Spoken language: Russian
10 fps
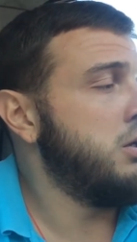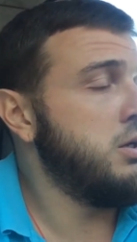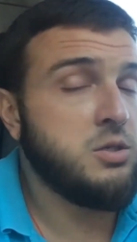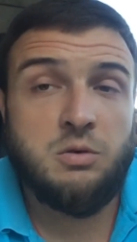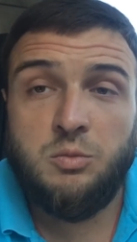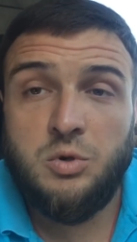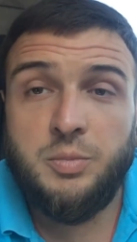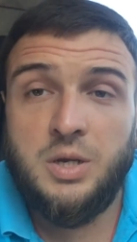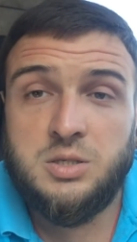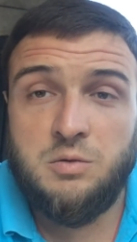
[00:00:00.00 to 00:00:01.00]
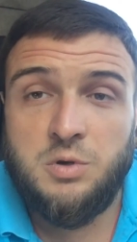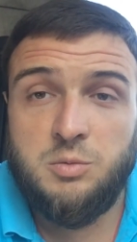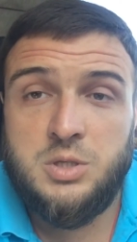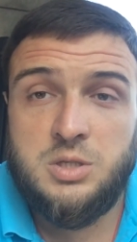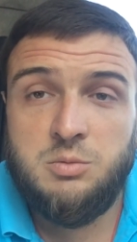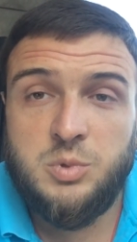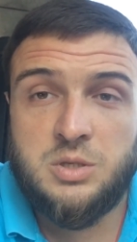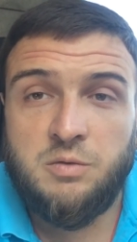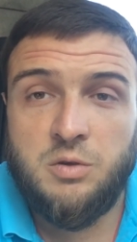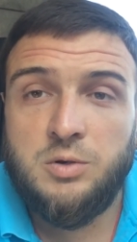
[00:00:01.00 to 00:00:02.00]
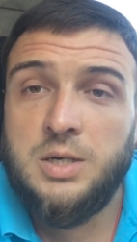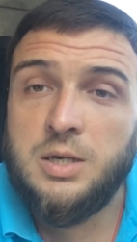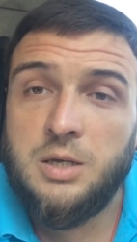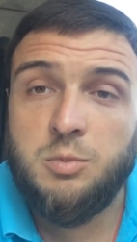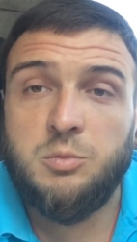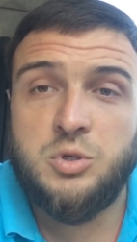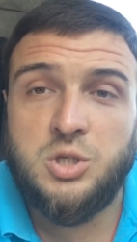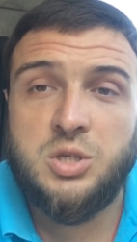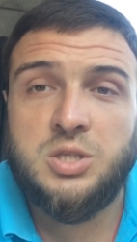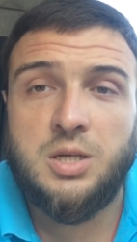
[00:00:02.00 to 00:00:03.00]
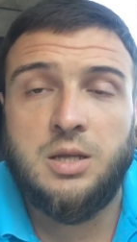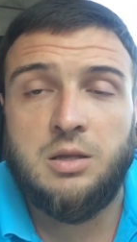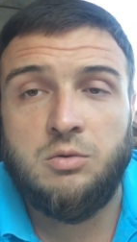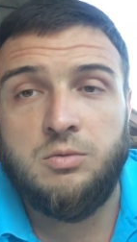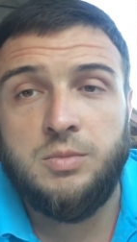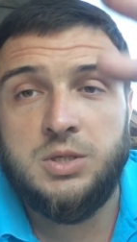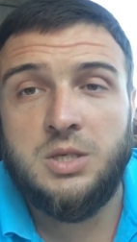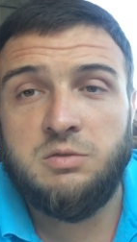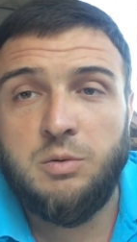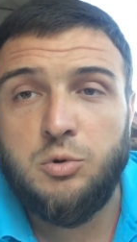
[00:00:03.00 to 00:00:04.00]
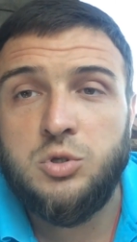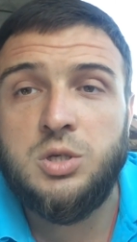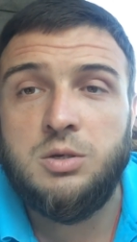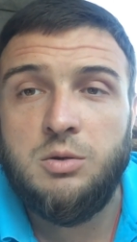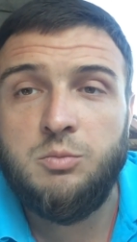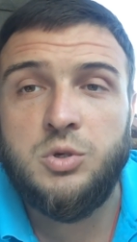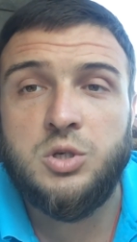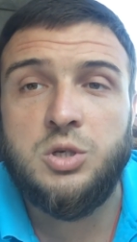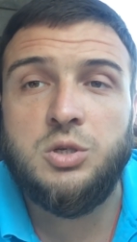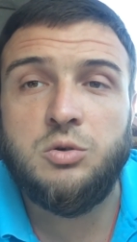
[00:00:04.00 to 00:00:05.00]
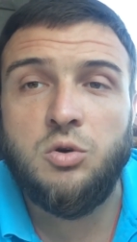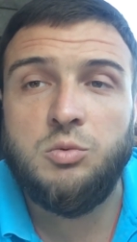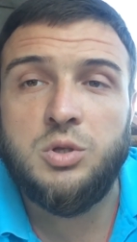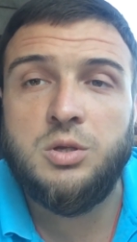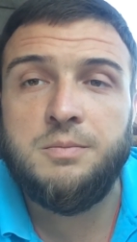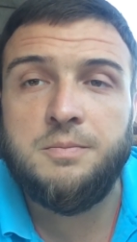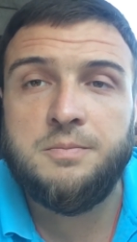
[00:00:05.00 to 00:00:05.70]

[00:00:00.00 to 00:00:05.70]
Если вам была полезная информация, поставьте лайк и подпишитесь на канал. Если есть вопросы, пишите комменты.